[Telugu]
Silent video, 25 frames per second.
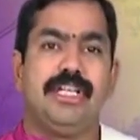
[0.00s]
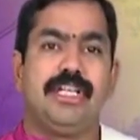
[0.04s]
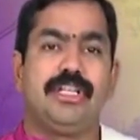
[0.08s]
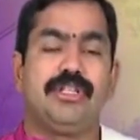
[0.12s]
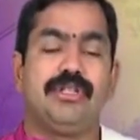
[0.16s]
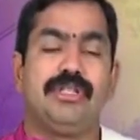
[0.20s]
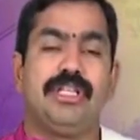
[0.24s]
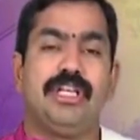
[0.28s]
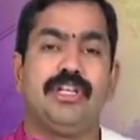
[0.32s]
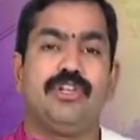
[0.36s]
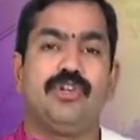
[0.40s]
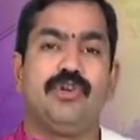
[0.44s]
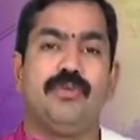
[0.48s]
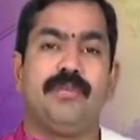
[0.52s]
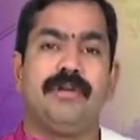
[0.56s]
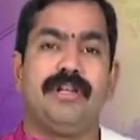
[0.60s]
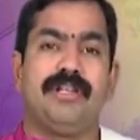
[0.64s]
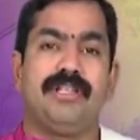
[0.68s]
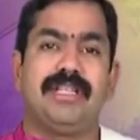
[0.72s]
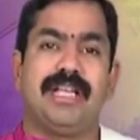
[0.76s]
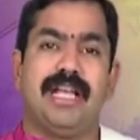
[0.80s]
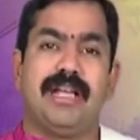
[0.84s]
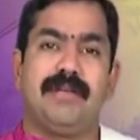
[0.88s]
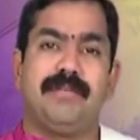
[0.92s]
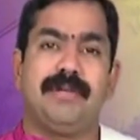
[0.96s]
ఎటు దిక్కు
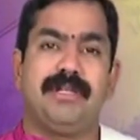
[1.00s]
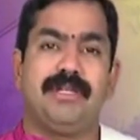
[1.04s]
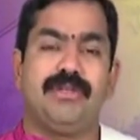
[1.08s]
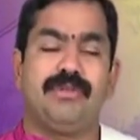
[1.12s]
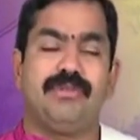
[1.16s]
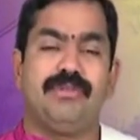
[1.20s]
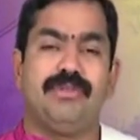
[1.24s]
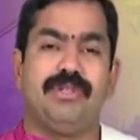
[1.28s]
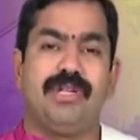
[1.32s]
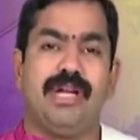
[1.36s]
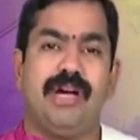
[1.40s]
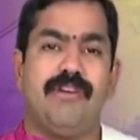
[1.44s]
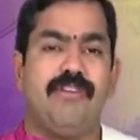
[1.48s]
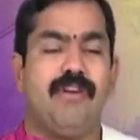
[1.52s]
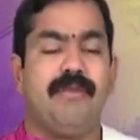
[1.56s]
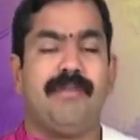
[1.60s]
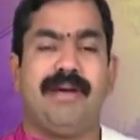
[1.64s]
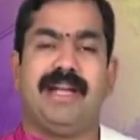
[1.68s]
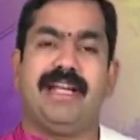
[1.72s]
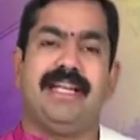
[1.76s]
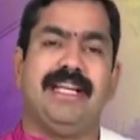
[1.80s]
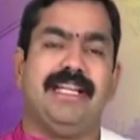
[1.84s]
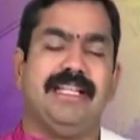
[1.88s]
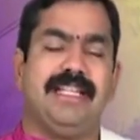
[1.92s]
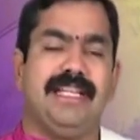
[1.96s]
తలపెట్టుకుంటున్నామో
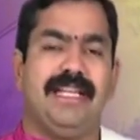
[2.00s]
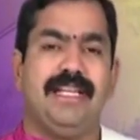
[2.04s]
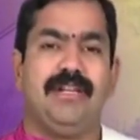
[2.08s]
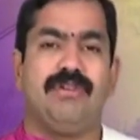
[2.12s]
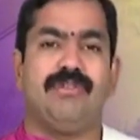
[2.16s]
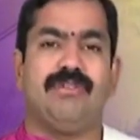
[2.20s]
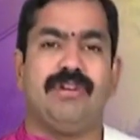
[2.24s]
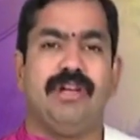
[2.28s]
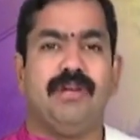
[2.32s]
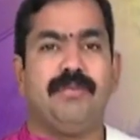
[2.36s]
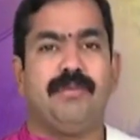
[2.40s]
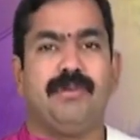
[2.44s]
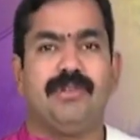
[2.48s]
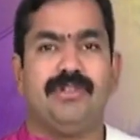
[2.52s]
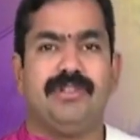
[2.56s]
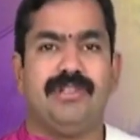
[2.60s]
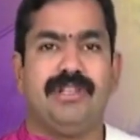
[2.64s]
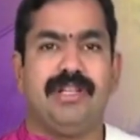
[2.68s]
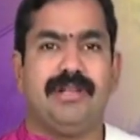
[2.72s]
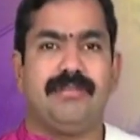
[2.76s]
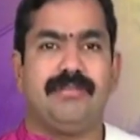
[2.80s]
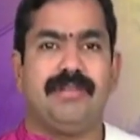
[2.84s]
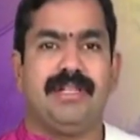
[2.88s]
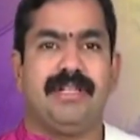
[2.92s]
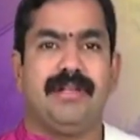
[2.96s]
మనకే తెలియకుండా
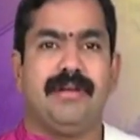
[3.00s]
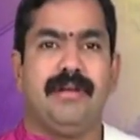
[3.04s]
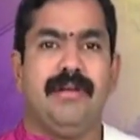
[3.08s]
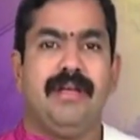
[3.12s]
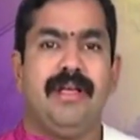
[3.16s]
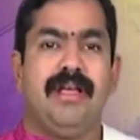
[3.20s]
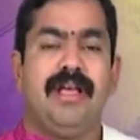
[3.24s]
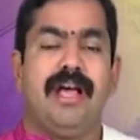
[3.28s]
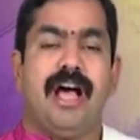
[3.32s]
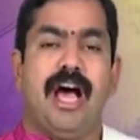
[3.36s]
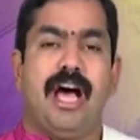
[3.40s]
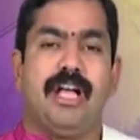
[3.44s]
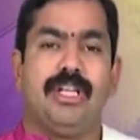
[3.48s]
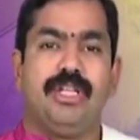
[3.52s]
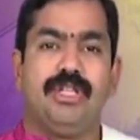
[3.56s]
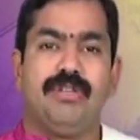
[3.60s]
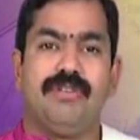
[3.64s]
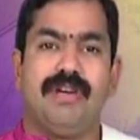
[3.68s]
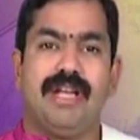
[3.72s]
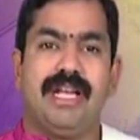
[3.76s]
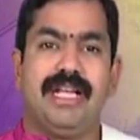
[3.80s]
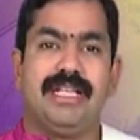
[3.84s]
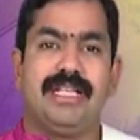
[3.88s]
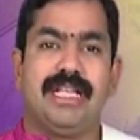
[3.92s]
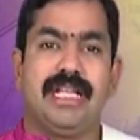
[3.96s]
పోతుందన్నమాట
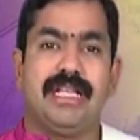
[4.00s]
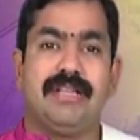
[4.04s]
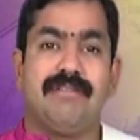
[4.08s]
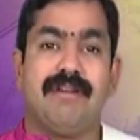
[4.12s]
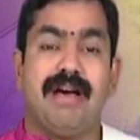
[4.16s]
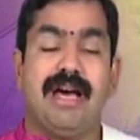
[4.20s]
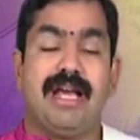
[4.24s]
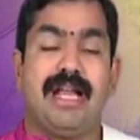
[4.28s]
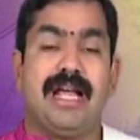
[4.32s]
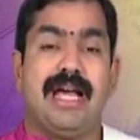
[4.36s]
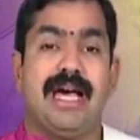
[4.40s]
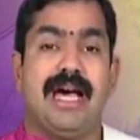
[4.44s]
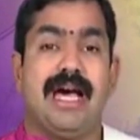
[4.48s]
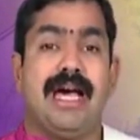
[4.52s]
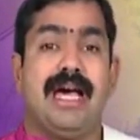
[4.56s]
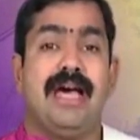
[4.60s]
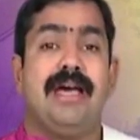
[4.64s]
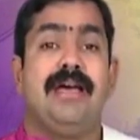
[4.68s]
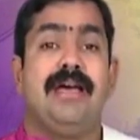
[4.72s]
అందువల్ల తద్వారా